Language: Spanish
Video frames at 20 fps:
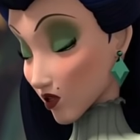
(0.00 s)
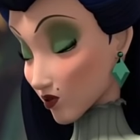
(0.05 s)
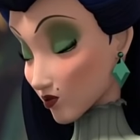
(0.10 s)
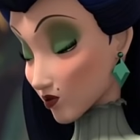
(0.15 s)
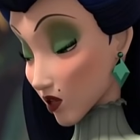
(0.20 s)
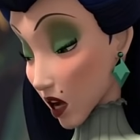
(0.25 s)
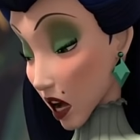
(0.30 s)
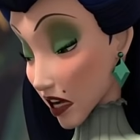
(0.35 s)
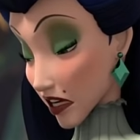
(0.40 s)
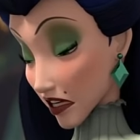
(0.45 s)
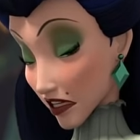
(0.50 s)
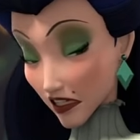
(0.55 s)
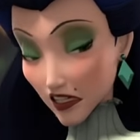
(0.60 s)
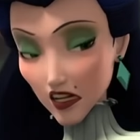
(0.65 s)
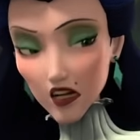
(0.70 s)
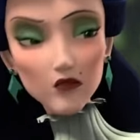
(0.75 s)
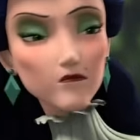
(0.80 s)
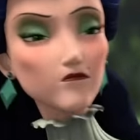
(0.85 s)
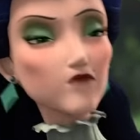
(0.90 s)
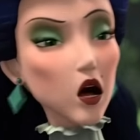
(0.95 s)
En
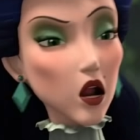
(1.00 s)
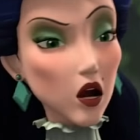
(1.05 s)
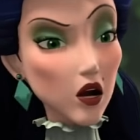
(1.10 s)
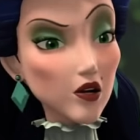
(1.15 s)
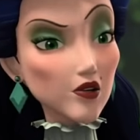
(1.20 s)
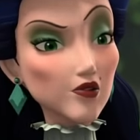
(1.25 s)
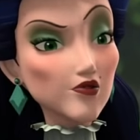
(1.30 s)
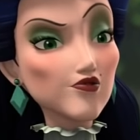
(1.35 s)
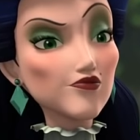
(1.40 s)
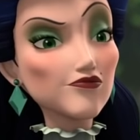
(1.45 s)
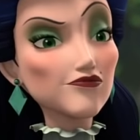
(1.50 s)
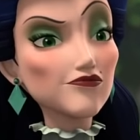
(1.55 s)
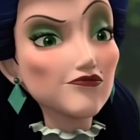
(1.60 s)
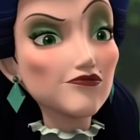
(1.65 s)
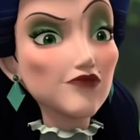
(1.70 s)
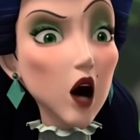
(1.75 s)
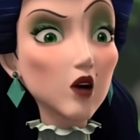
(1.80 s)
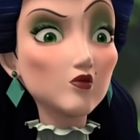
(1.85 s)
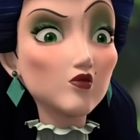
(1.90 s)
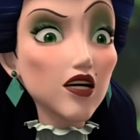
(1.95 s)
cualquier caso,
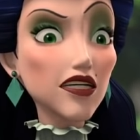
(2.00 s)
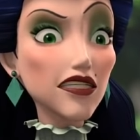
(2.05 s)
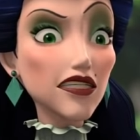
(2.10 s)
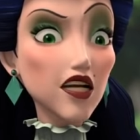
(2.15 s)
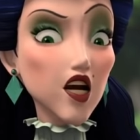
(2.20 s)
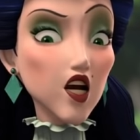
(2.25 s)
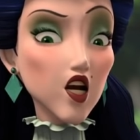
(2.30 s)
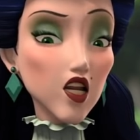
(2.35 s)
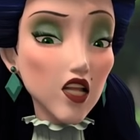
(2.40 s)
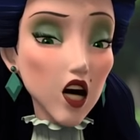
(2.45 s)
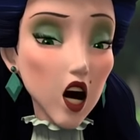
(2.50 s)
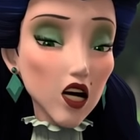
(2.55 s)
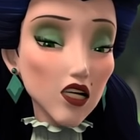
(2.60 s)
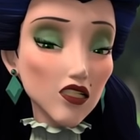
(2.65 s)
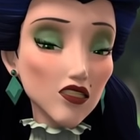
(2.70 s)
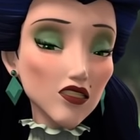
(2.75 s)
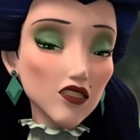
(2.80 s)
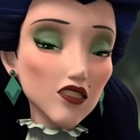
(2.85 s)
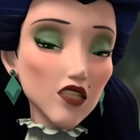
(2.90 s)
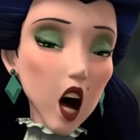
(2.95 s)
mañana
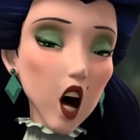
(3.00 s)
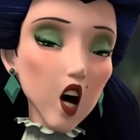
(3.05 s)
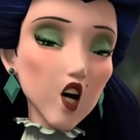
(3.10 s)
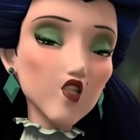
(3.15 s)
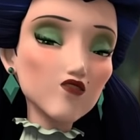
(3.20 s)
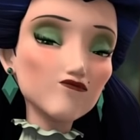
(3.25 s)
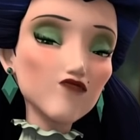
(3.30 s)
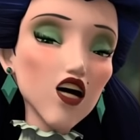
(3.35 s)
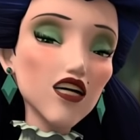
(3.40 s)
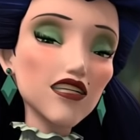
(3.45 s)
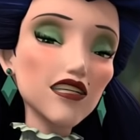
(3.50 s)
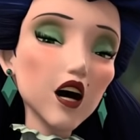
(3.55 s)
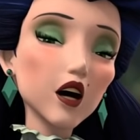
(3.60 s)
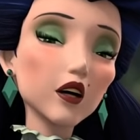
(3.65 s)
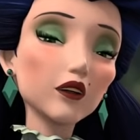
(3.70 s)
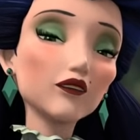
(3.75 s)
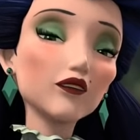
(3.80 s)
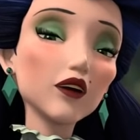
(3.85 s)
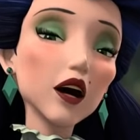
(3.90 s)
Fiero dejará de ser una